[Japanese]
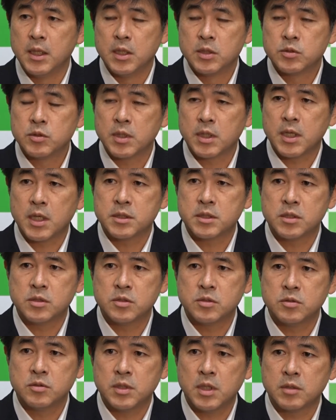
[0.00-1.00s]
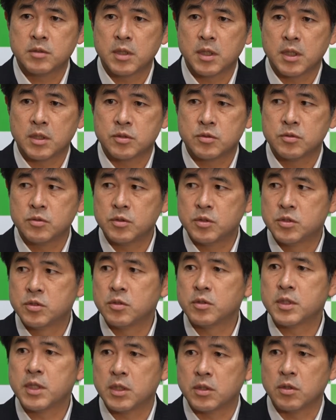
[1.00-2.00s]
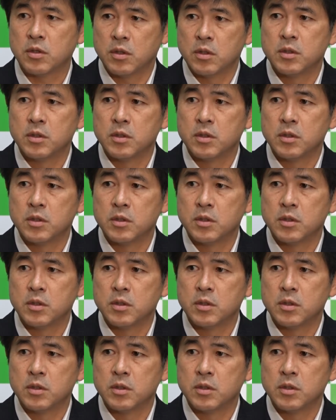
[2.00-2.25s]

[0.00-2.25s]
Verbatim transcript: その仮設住宅なんか作る必要ないと、